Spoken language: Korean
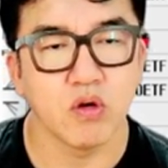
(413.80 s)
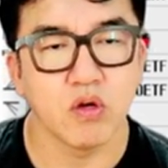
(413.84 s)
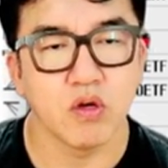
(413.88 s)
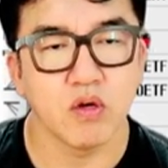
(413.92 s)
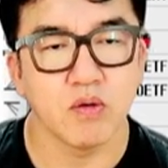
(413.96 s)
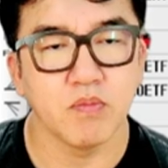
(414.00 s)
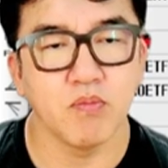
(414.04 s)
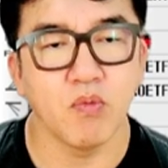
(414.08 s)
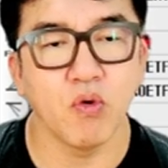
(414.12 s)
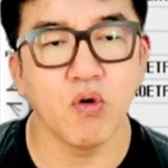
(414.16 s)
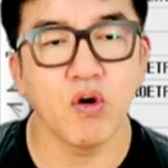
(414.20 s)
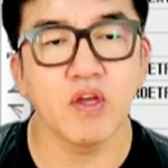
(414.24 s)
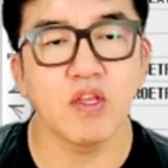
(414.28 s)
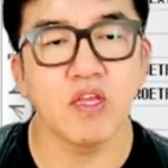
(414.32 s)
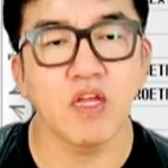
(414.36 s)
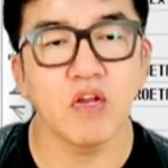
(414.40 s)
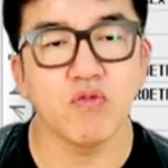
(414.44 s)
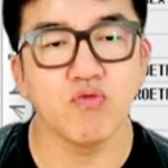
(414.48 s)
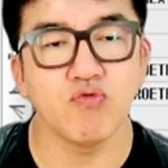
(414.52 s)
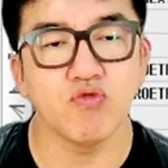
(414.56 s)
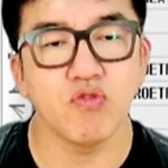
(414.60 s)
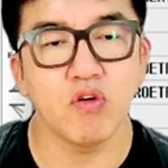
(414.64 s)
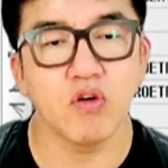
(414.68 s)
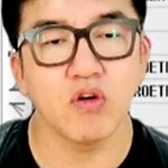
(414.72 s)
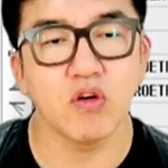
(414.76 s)
뭐에 대한
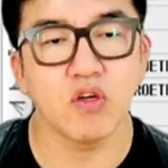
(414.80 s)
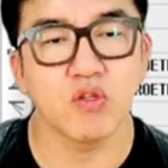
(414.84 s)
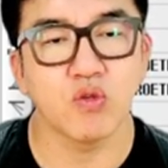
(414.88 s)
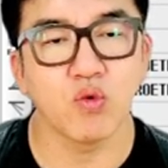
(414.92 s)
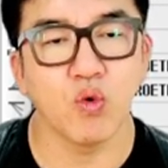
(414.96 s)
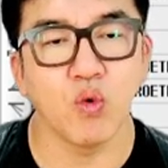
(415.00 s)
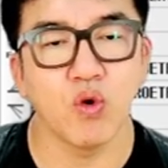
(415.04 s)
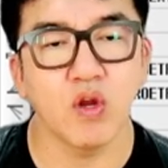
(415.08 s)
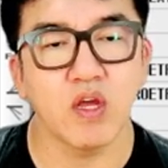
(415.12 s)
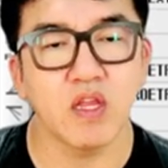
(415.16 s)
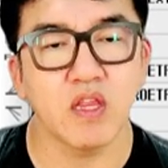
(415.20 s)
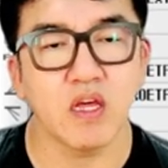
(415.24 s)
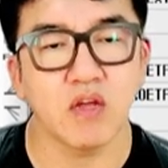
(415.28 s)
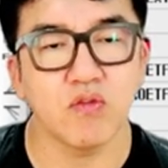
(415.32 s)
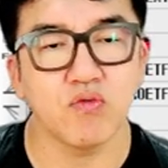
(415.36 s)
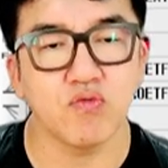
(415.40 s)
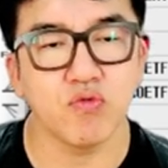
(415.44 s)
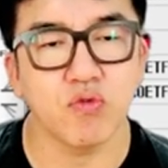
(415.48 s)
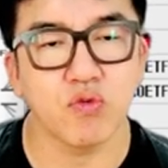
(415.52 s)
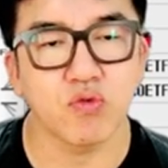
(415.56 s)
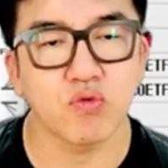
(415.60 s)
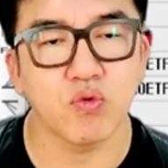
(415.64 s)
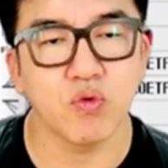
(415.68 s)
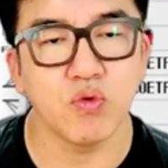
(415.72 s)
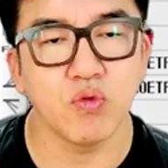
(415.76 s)
운영? 돈에 대한 운영.
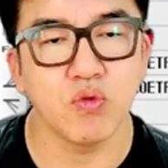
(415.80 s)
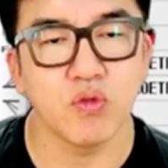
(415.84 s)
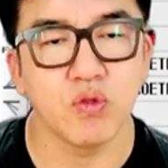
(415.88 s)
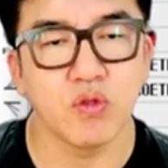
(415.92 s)
돈.